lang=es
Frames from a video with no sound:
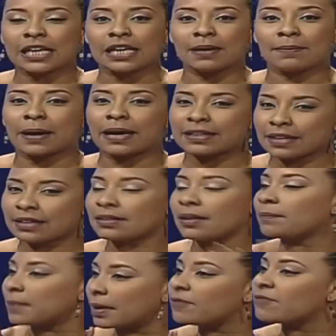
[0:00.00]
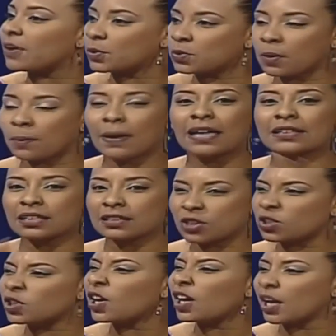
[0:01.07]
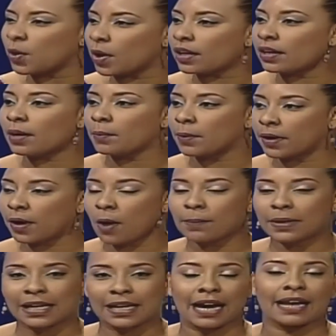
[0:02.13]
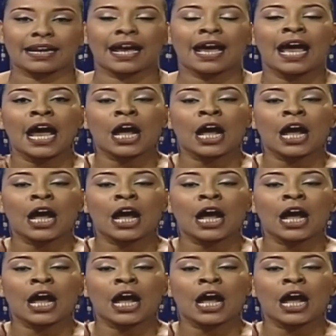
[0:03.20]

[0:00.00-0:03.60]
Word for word: y va a estar también Fausto Mata, entre otros elencos aquí en República Dominicana.